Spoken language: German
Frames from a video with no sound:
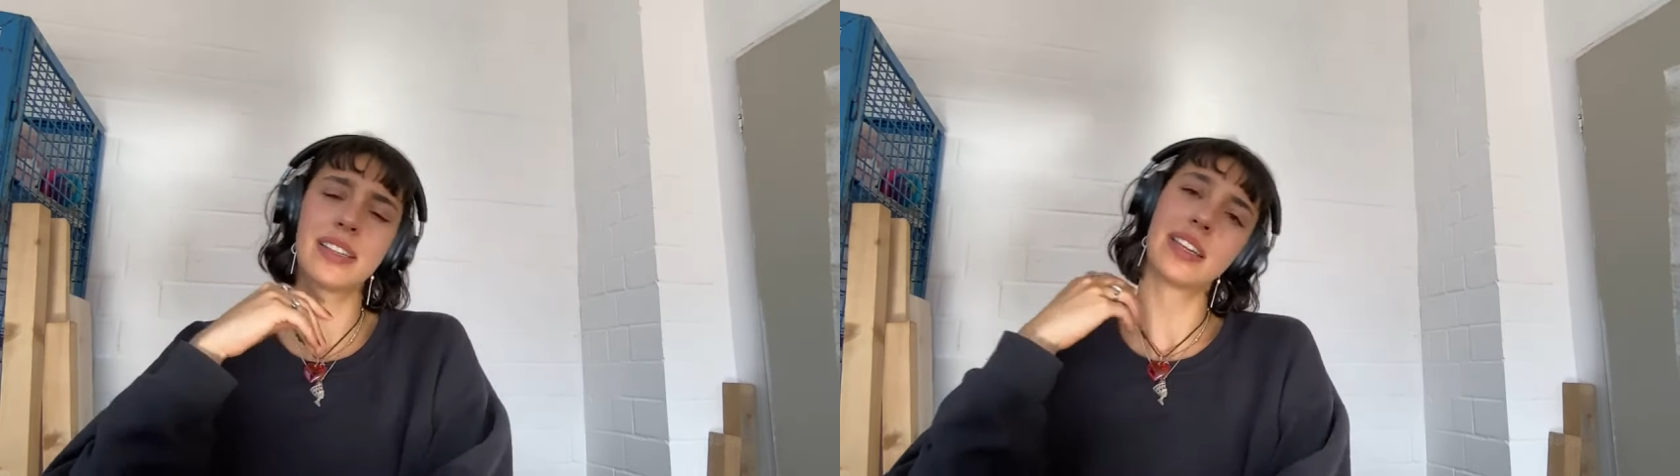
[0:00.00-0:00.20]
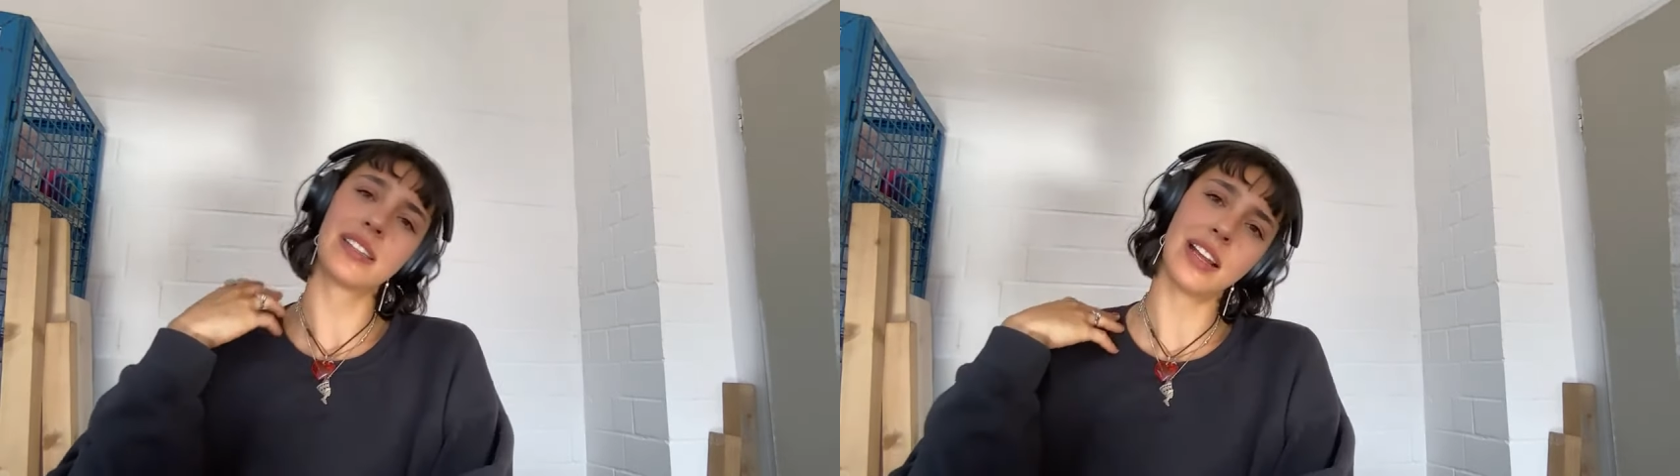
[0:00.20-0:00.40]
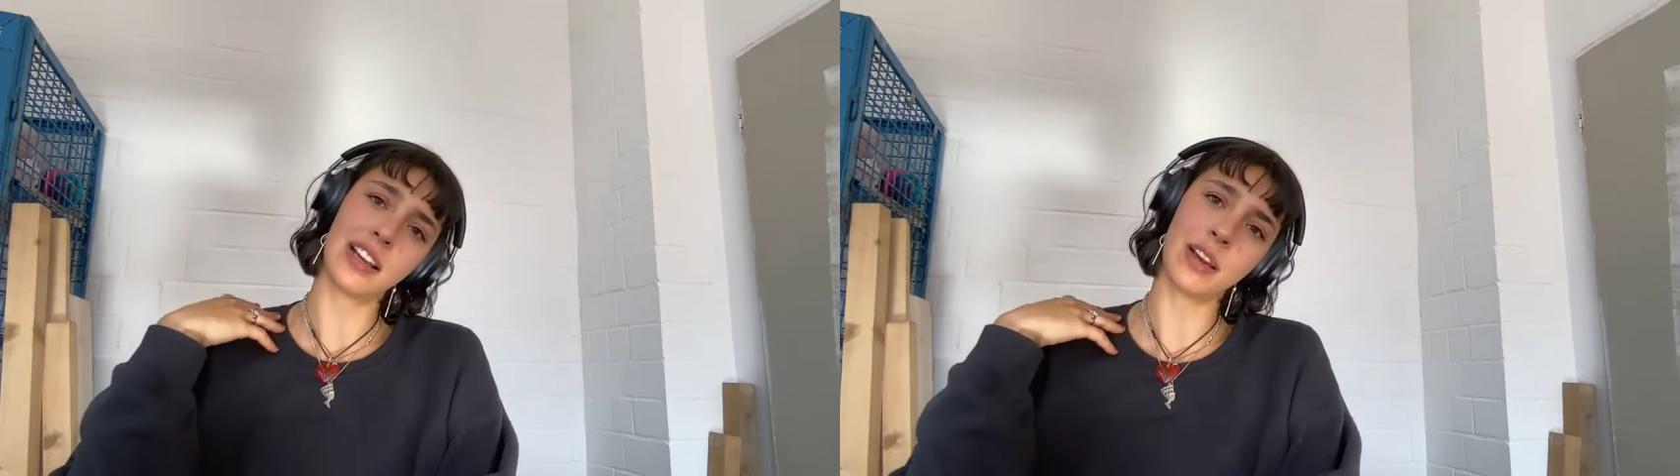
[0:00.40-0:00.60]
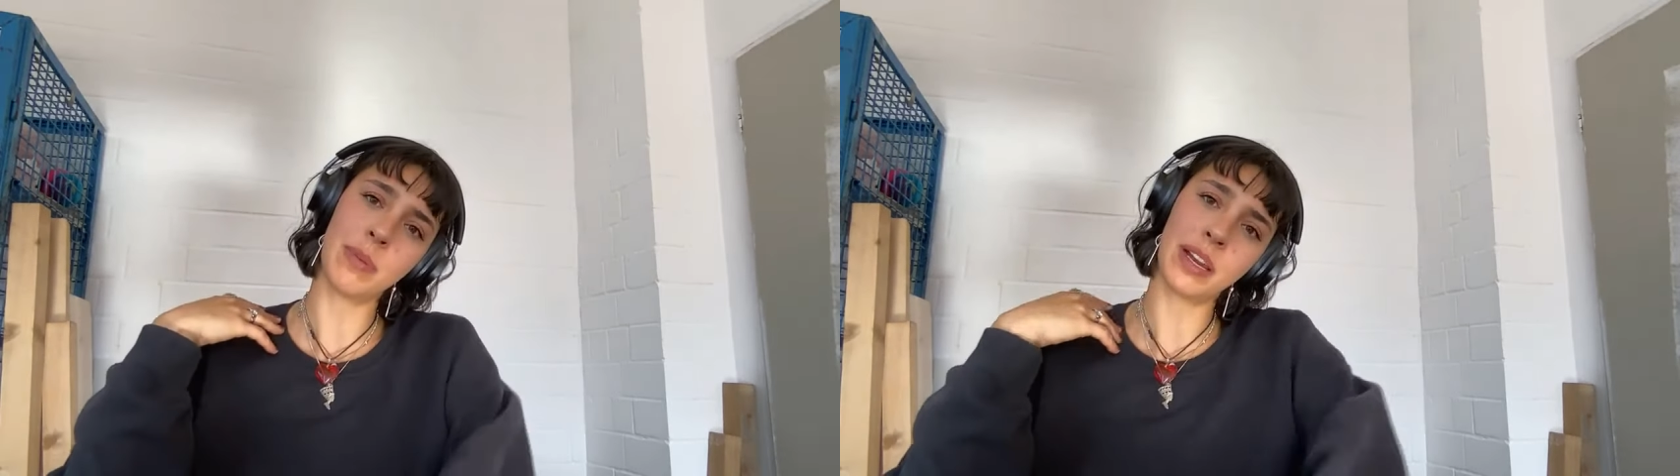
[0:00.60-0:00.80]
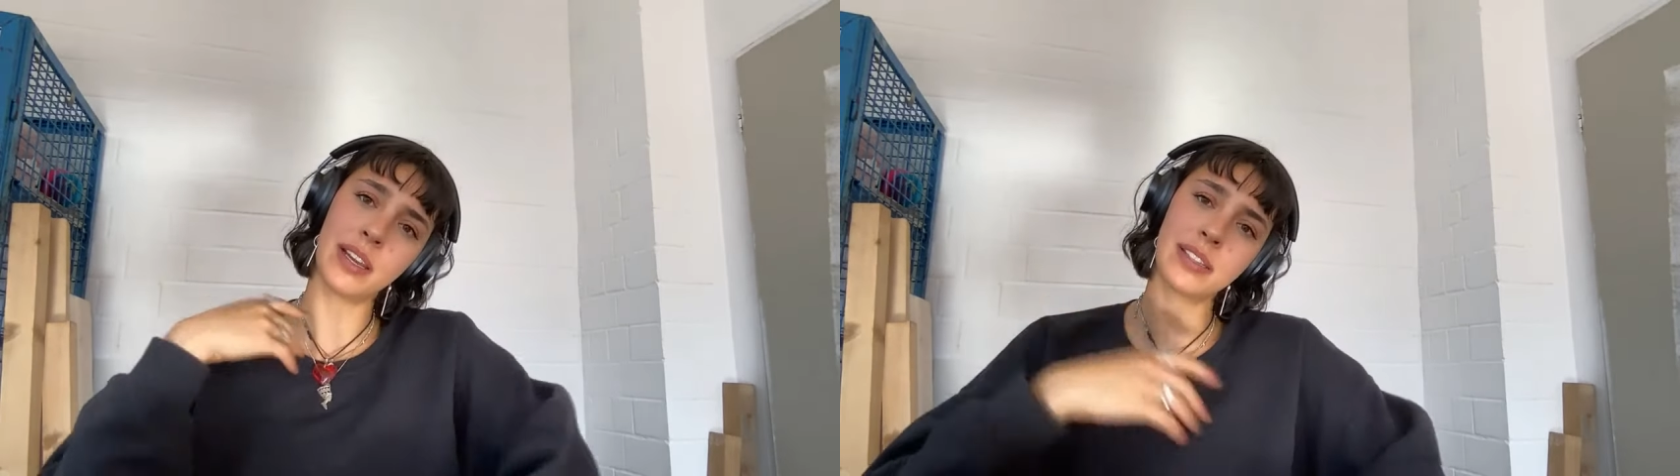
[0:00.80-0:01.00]

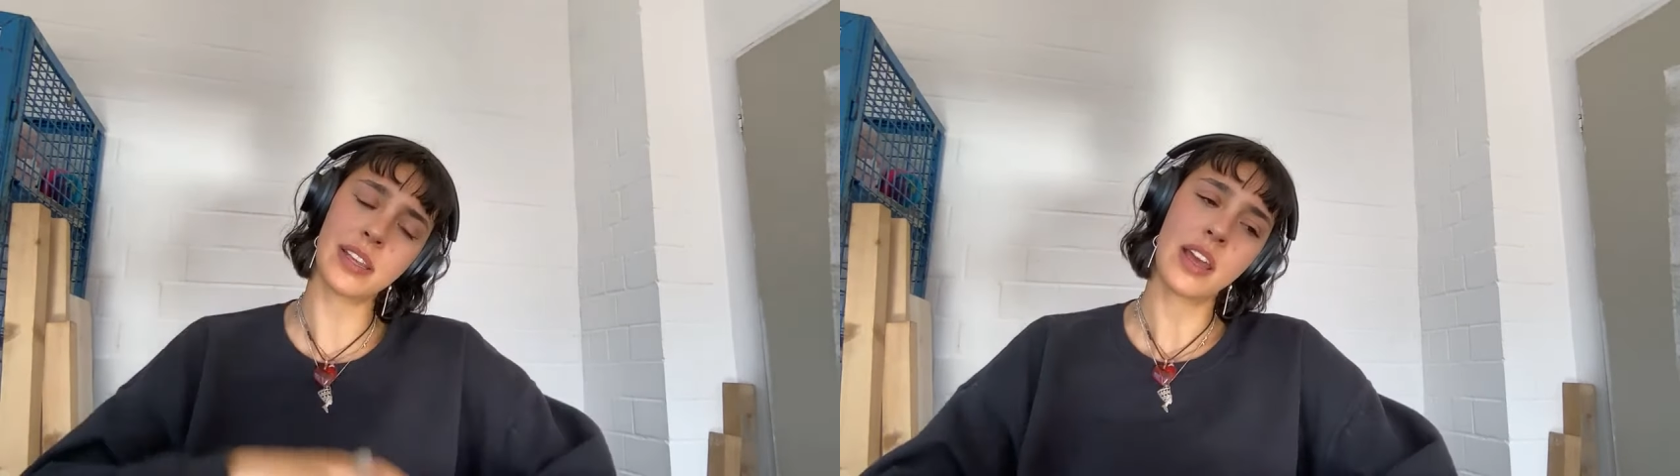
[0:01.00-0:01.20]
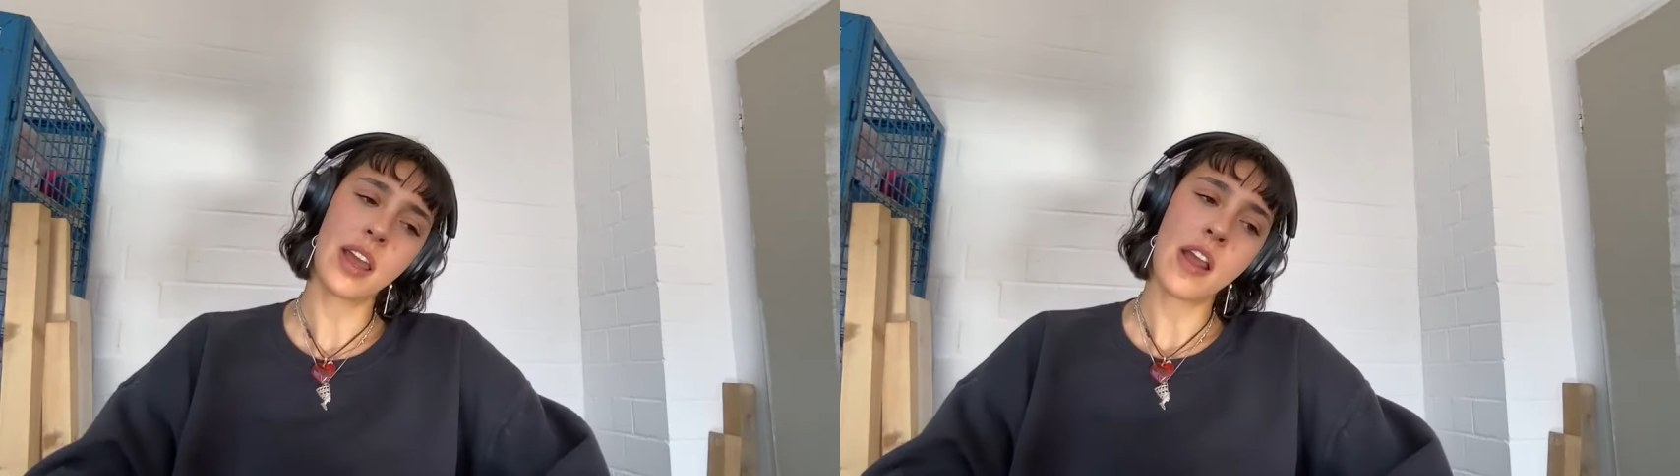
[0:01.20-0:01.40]
Digitalkameras.